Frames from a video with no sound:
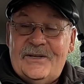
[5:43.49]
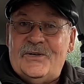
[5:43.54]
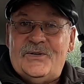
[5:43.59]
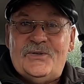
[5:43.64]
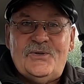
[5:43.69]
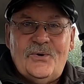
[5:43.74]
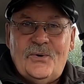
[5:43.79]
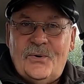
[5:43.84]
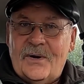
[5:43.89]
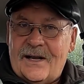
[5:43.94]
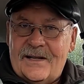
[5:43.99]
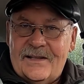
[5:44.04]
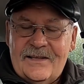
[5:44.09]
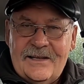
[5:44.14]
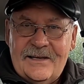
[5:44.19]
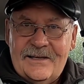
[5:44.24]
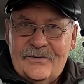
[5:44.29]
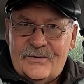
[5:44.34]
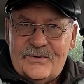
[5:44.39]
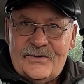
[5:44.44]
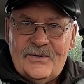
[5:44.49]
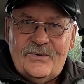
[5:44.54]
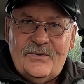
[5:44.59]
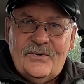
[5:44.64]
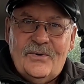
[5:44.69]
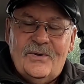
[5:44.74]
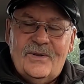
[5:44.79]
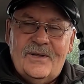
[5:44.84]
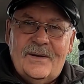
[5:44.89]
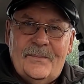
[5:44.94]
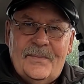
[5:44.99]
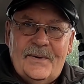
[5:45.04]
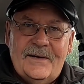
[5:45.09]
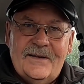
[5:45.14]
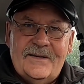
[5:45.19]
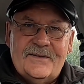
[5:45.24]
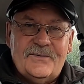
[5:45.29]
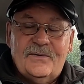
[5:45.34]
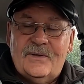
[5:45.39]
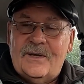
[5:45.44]
еще ходили очень долго по
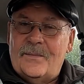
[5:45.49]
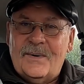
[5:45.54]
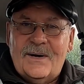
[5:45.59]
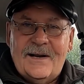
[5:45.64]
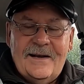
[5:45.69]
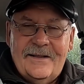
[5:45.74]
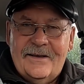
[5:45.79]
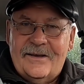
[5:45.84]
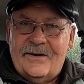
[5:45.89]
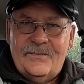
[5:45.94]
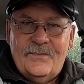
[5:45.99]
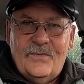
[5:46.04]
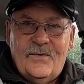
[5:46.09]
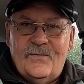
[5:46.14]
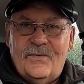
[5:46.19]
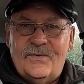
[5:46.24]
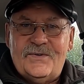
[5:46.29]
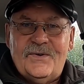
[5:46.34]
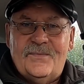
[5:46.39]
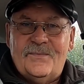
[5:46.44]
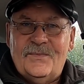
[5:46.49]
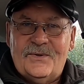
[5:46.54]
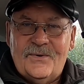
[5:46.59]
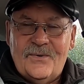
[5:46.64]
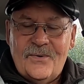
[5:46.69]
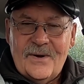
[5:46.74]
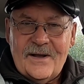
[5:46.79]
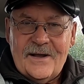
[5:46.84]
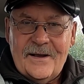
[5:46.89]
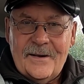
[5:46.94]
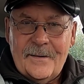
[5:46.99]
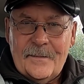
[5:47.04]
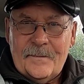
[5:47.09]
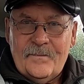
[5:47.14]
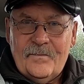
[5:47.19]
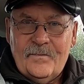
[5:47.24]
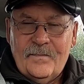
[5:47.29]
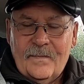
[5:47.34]
лесу, набрали грибов очень много.